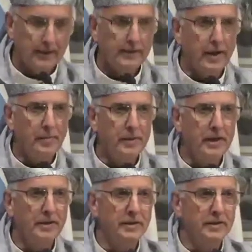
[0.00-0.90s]

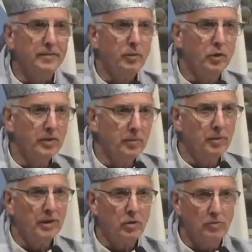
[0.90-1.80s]
También ponemos
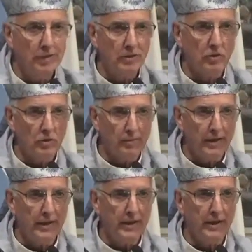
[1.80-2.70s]
bajo el manto de
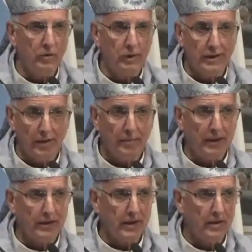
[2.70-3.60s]
María nuestra
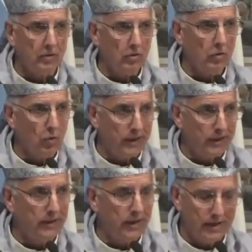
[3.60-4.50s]
patria en estos
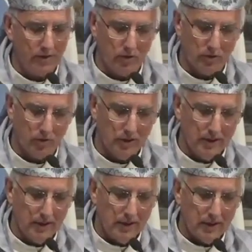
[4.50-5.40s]
40 años
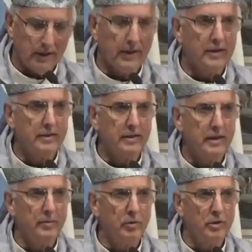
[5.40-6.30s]
que
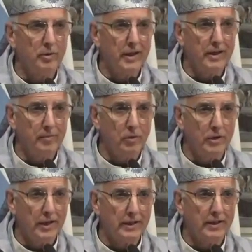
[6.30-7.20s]
transitamos de vida
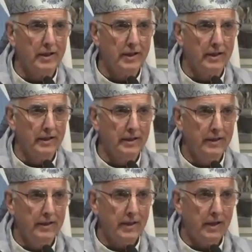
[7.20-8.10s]
democrática
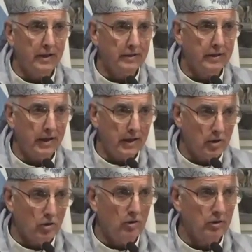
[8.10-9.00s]
que es
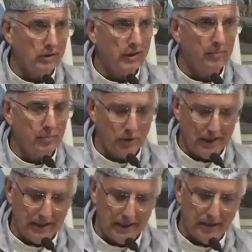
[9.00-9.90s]
eco
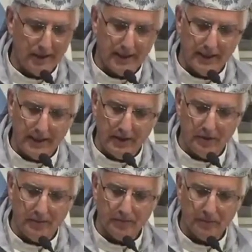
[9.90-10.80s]
temporal del
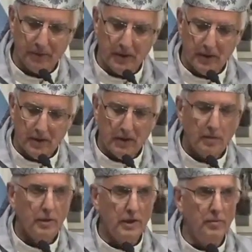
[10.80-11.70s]
Evangelio.
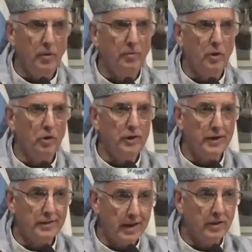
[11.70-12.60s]
Pedimos por los
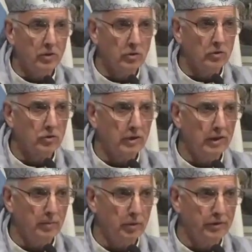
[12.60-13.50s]
10 años
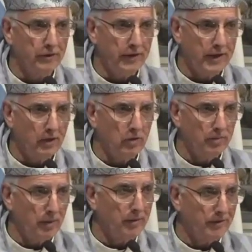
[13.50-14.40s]
del pontificado del
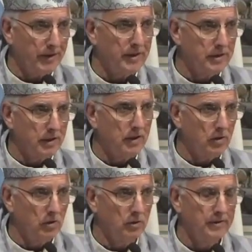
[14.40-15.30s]
Papa
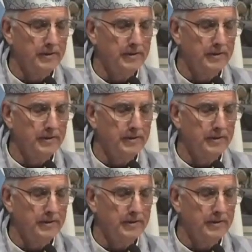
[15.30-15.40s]
Francisco